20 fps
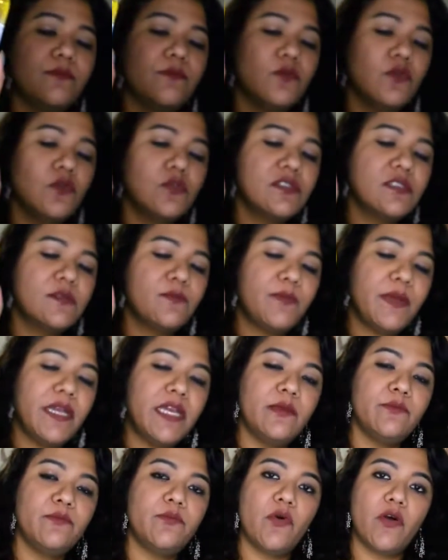मोस्ट
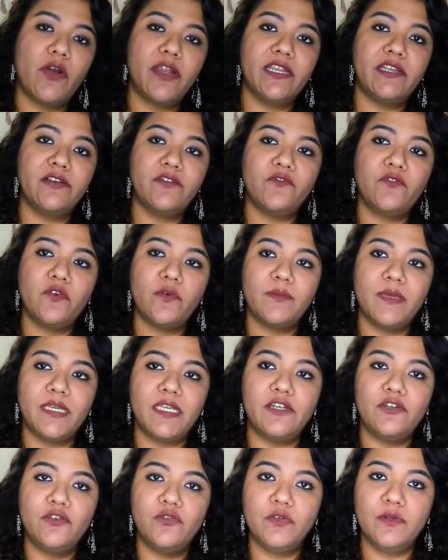पेन पॉइंट फॉर मी
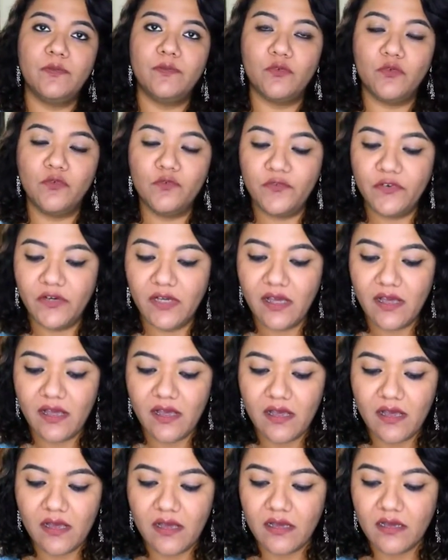टू रिमूव
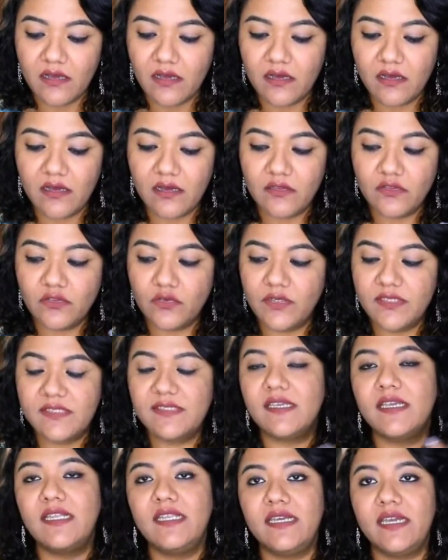तो
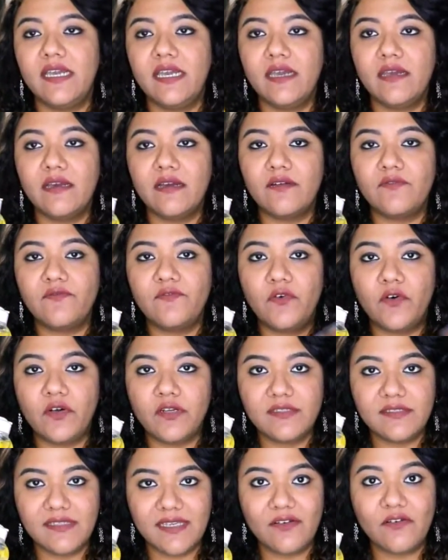इसके लिए फॉर
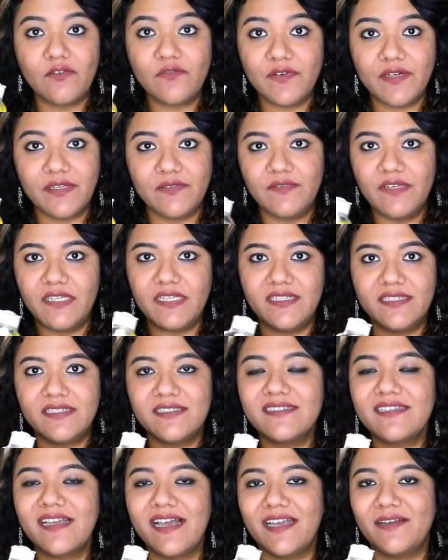सेक ऑफ
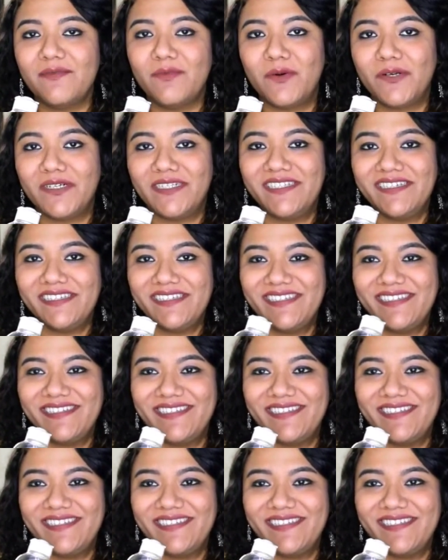कन्वीनियंस आई वॉट दिस